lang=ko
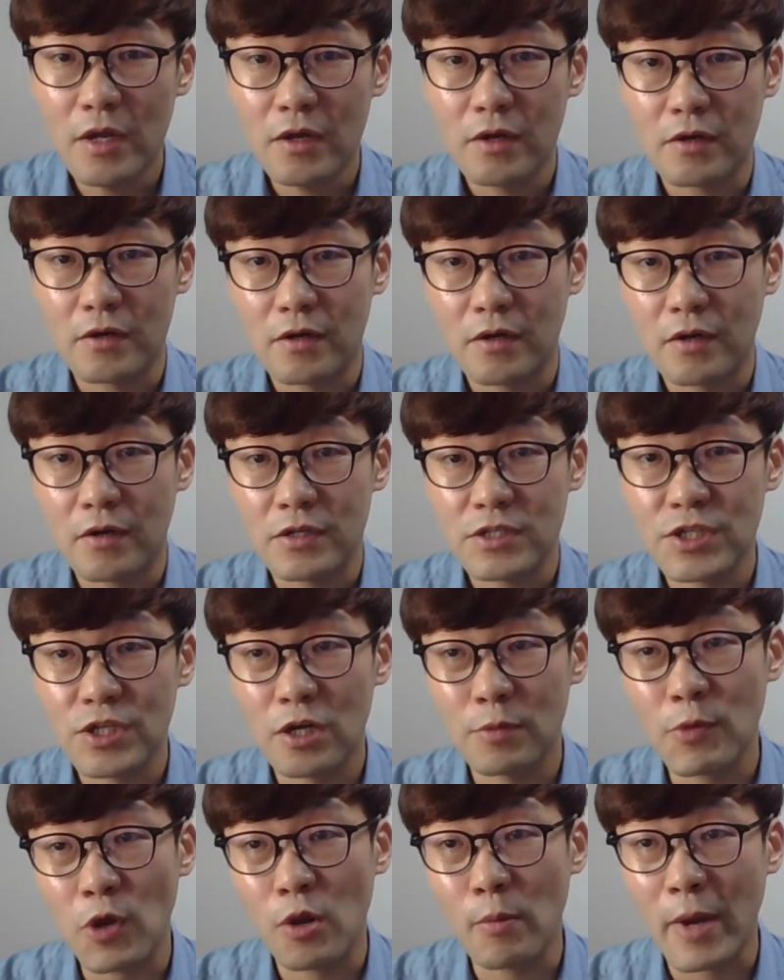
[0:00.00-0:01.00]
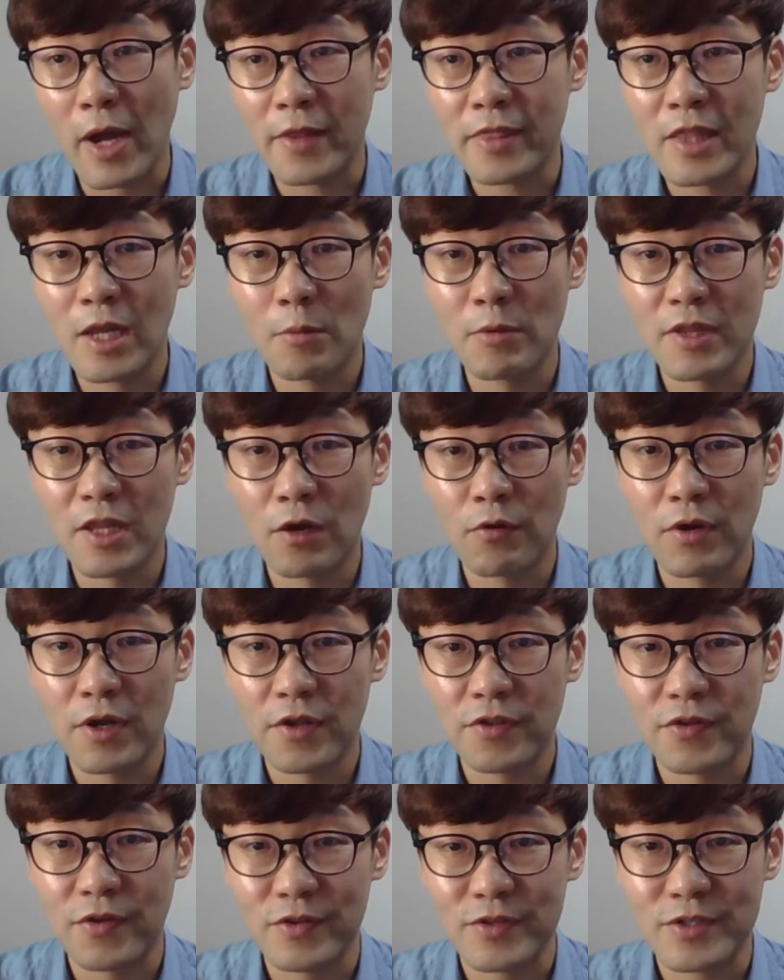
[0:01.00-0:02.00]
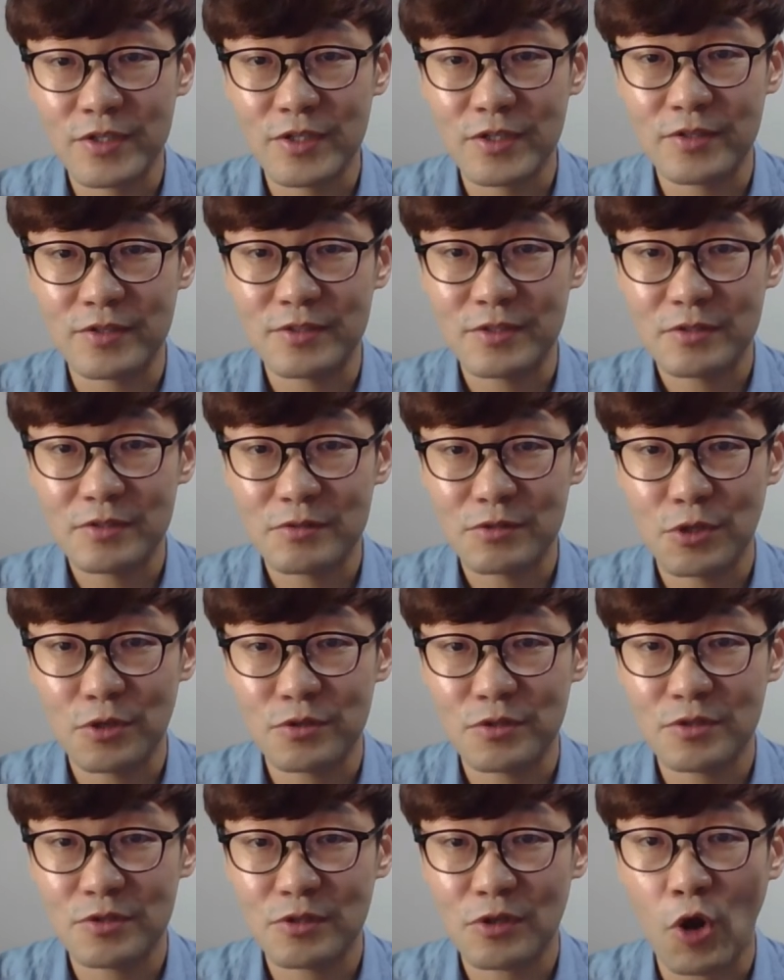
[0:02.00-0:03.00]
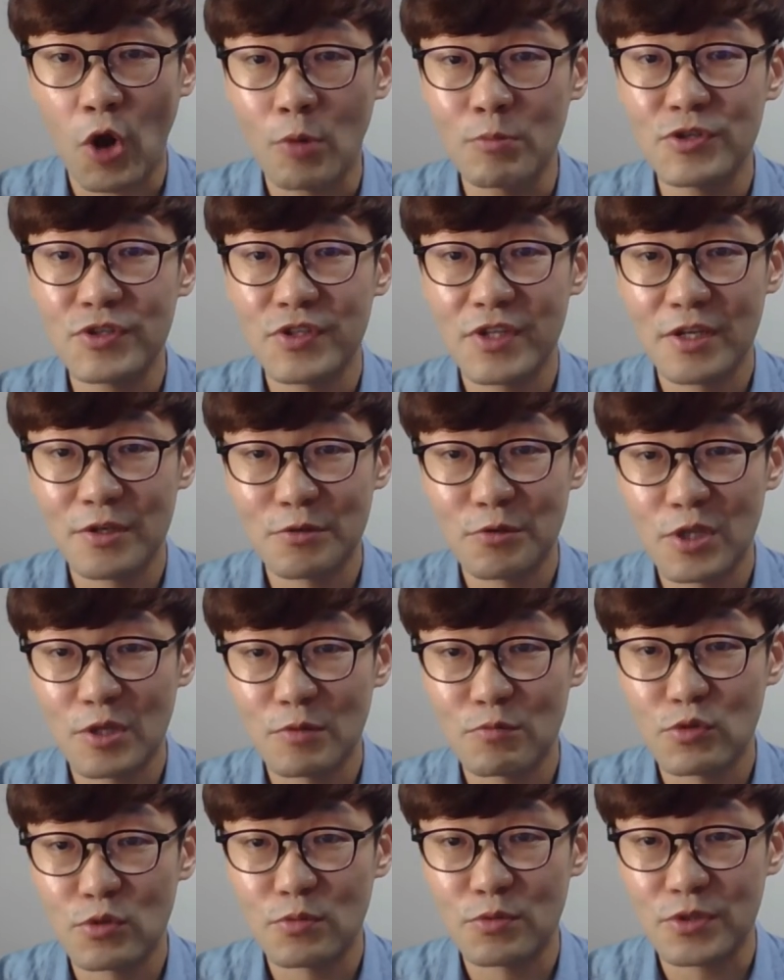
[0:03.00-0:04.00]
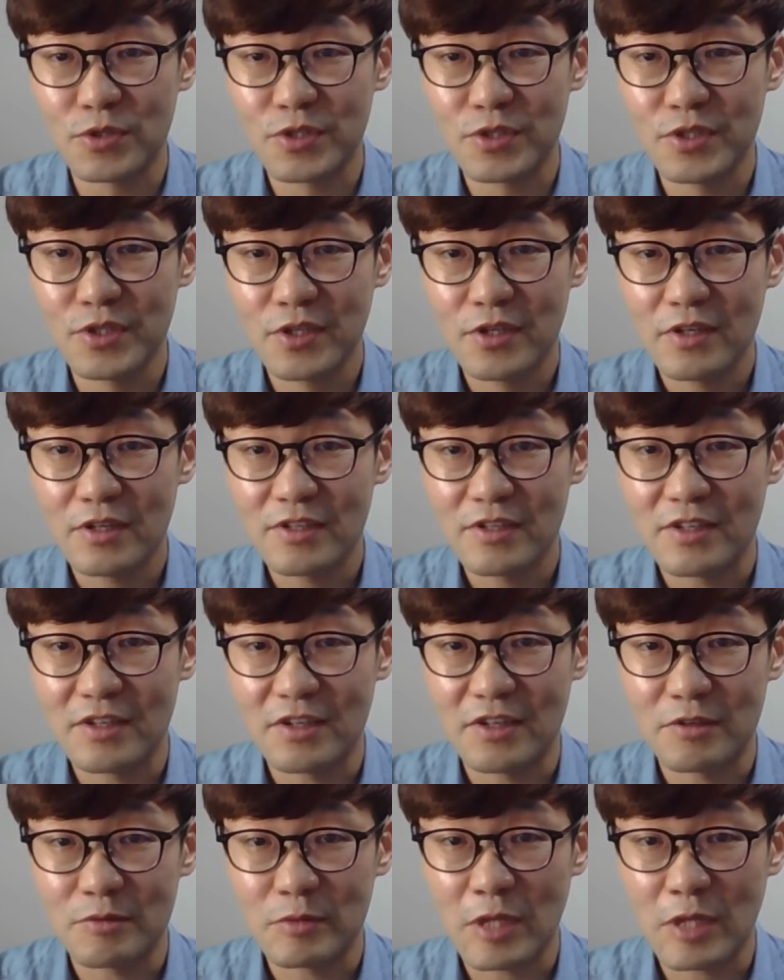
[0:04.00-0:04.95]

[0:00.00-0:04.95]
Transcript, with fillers: 어, 시험이 얼마 안 남은 상황에서는 저는 검은색으로 된 부분은 예,